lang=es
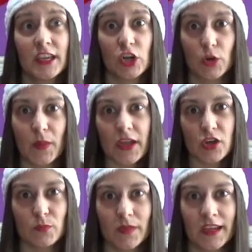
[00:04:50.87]
Ropa que
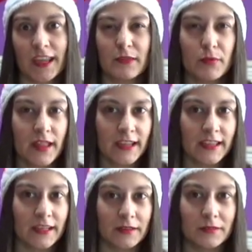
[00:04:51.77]
combine, que puedan
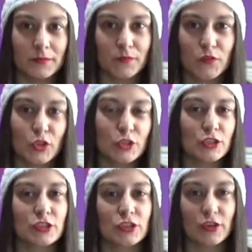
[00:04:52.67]
ir
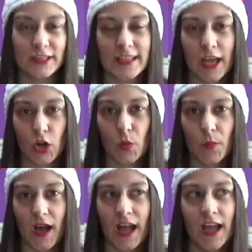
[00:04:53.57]
todos con esa
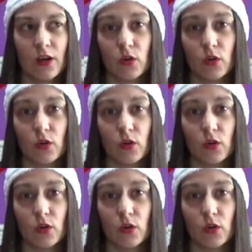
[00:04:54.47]
ropa,